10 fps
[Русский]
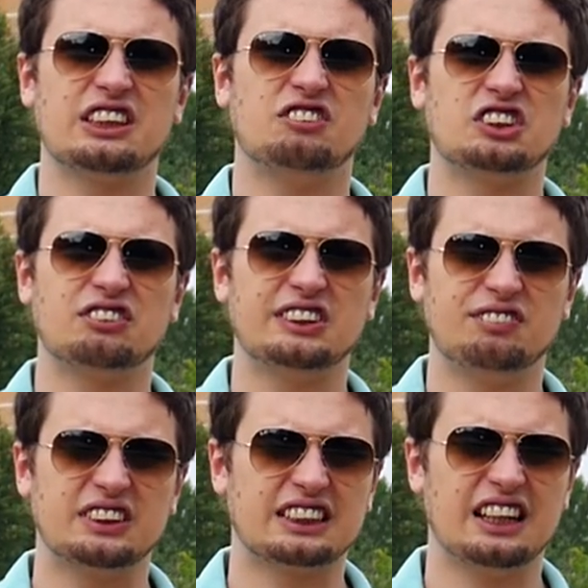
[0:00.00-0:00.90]
не может быть
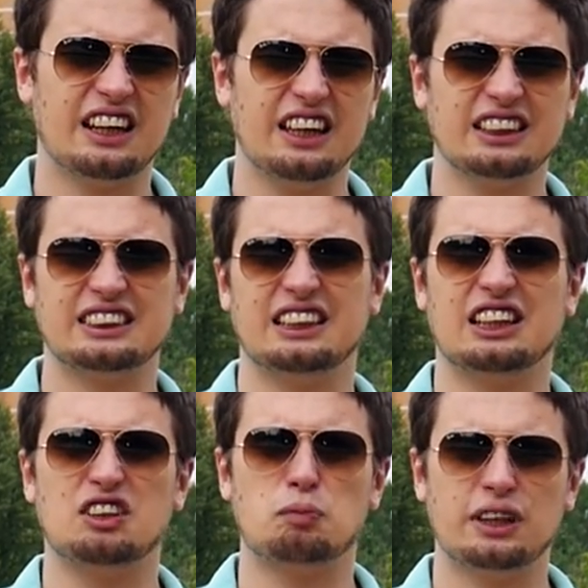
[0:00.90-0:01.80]
без коррекции,
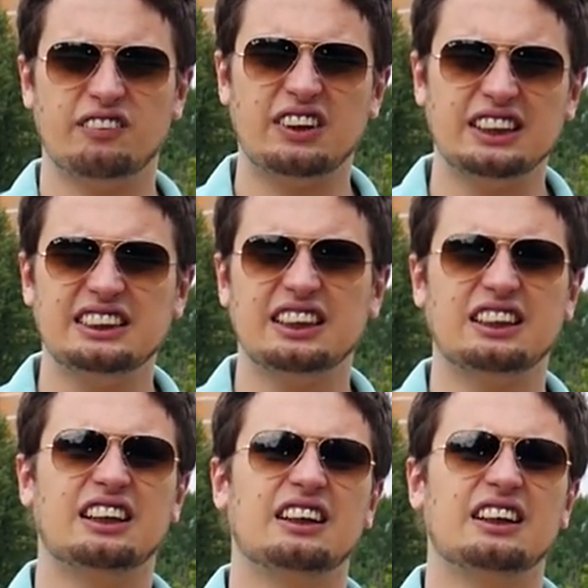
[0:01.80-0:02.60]
надо понимать это.